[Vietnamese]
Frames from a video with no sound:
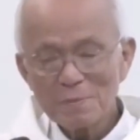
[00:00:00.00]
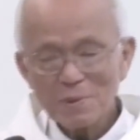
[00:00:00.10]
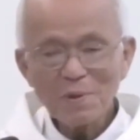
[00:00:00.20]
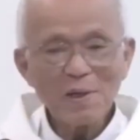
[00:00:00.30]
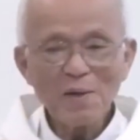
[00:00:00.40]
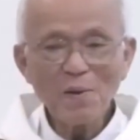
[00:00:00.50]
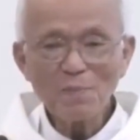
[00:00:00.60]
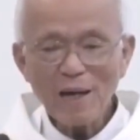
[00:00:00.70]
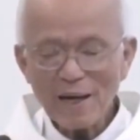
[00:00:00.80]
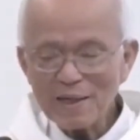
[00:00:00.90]
cho nên hôm
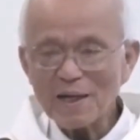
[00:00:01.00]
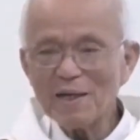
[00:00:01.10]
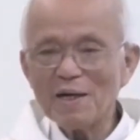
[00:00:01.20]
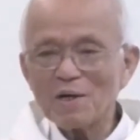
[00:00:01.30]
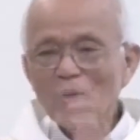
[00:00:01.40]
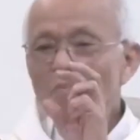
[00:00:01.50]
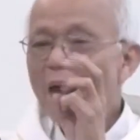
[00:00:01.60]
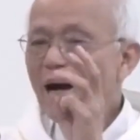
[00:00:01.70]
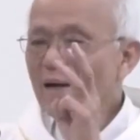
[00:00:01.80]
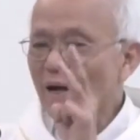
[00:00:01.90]
nay này, có
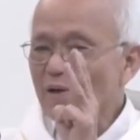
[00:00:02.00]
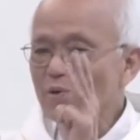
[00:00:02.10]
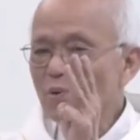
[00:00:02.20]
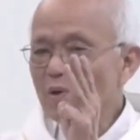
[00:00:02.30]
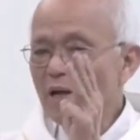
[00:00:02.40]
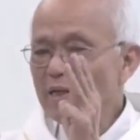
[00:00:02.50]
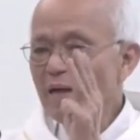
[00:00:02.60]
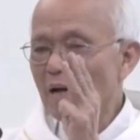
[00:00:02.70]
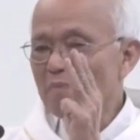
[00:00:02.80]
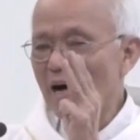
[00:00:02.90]
ba lần Chúa đến
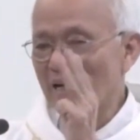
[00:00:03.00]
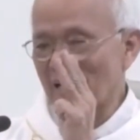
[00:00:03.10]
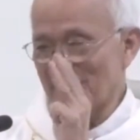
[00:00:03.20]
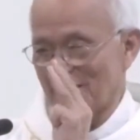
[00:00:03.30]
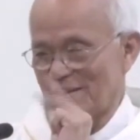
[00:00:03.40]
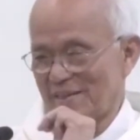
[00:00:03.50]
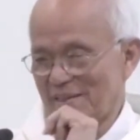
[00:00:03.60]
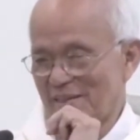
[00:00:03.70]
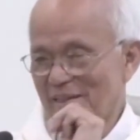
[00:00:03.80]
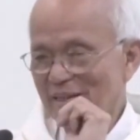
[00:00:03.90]
nhà bà này.
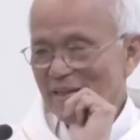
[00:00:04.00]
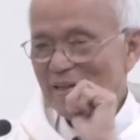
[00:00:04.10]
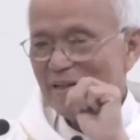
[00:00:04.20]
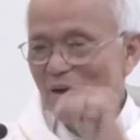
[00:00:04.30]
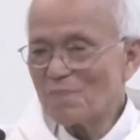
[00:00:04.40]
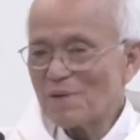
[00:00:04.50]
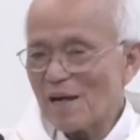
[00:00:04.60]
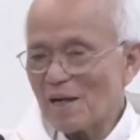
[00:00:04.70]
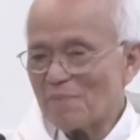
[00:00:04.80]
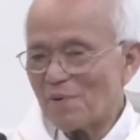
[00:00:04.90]
Hôm nay
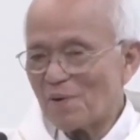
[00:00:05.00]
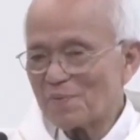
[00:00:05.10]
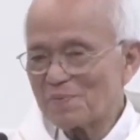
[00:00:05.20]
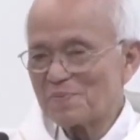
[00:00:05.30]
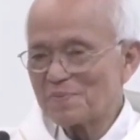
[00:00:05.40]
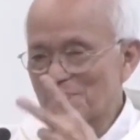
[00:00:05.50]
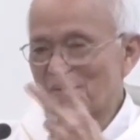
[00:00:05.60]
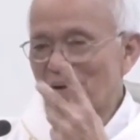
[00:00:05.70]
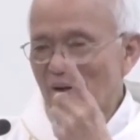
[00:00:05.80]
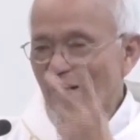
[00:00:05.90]
là một.
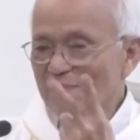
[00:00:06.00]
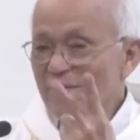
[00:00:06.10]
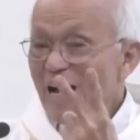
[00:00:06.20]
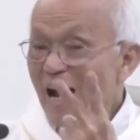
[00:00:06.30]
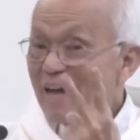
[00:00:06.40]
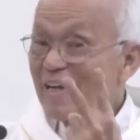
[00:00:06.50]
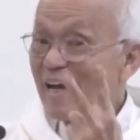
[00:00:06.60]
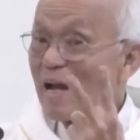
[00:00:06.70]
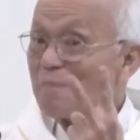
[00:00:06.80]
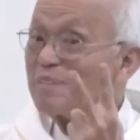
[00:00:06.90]
Lần thứ hai là
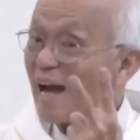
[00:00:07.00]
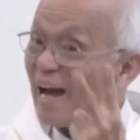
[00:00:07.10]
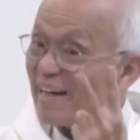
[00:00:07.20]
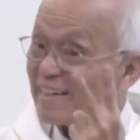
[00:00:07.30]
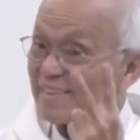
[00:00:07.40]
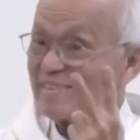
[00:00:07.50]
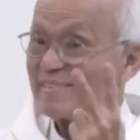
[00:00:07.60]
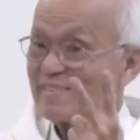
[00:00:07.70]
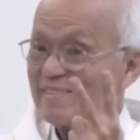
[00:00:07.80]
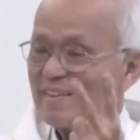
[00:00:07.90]
đám tang.
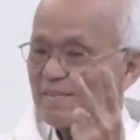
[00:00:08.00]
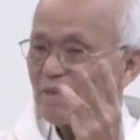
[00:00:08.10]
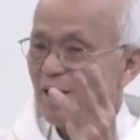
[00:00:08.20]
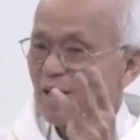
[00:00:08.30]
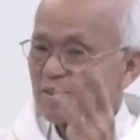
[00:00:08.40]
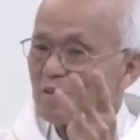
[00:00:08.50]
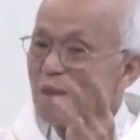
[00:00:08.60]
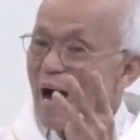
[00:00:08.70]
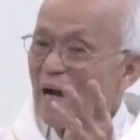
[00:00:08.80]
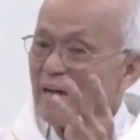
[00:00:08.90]
Và lần thứ
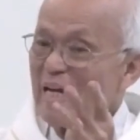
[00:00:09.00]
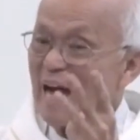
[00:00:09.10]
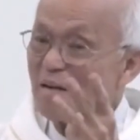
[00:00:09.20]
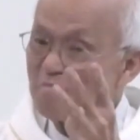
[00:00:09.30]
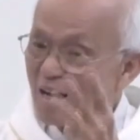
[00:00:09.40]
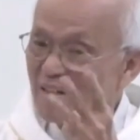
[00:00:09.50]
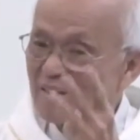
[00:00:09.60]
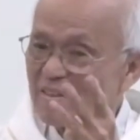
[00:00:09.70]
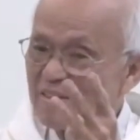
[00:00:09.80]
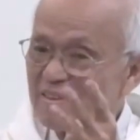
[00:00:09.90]
ba đến ăn mừng.
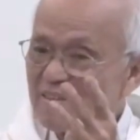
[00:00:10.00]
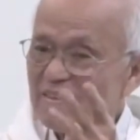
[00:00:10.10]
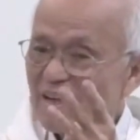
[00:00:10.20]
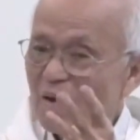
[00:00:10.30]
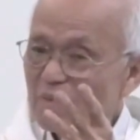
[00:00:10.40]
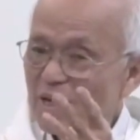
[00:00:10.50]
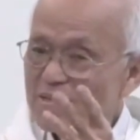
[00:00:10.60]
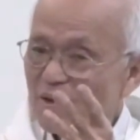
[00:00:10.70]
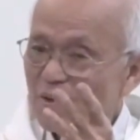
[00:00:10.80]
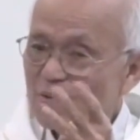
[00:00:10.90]
Ông
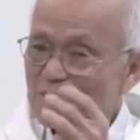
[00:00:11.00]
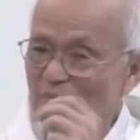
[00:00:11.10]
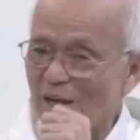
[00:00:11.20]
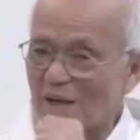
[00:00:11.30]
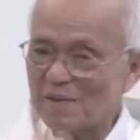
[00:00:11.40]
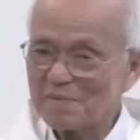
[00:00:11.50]
Lazaro sống lại.